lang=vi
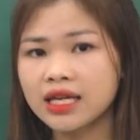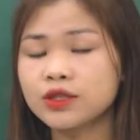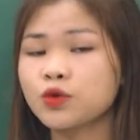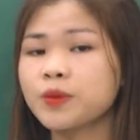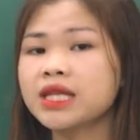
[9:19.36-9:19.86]

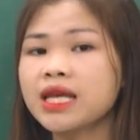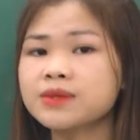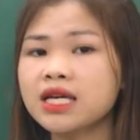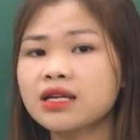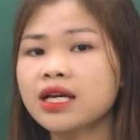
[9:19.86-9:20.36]
để chúng mình
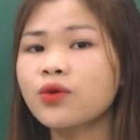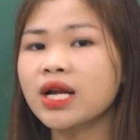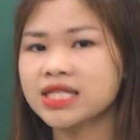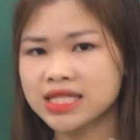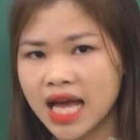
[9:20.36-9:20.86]
tìm ra được kết
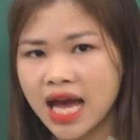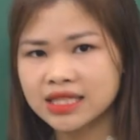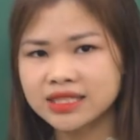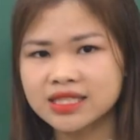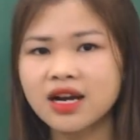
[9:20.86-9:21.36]
quả chính xác,
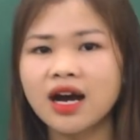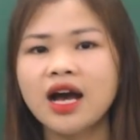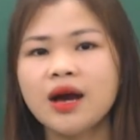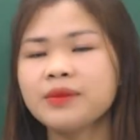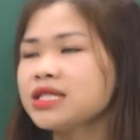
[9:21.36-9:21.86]
được chưa?
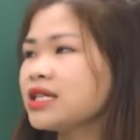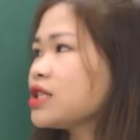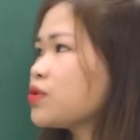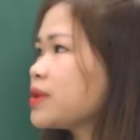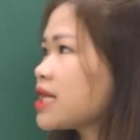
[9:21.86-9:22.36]
Bây giờ
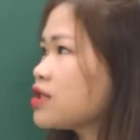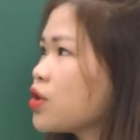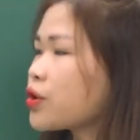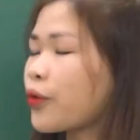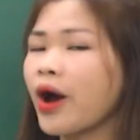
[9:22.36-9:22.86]
thì chúng mình sẽ
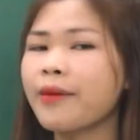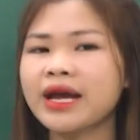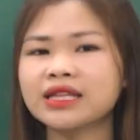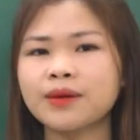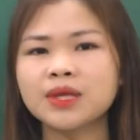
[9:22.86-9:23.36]
chuyển qua
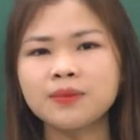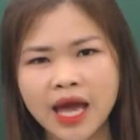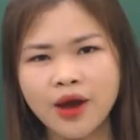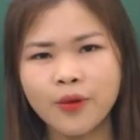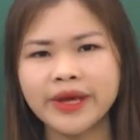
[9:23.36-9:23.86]
bài tập tiếp
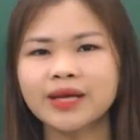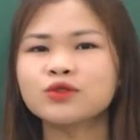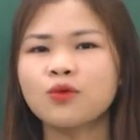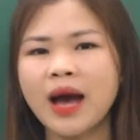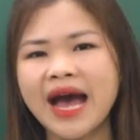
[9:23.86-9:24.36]
theo, bài tập
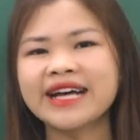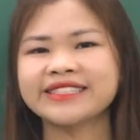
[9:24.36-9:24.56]
số ba.